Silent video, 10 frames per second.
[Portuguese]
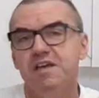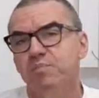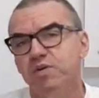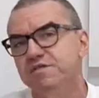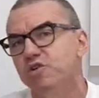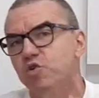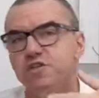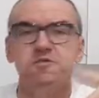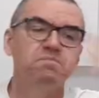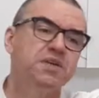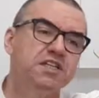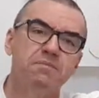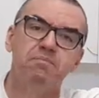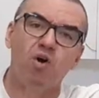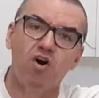depois virou
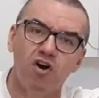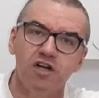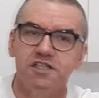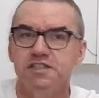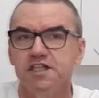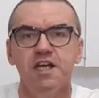Speedport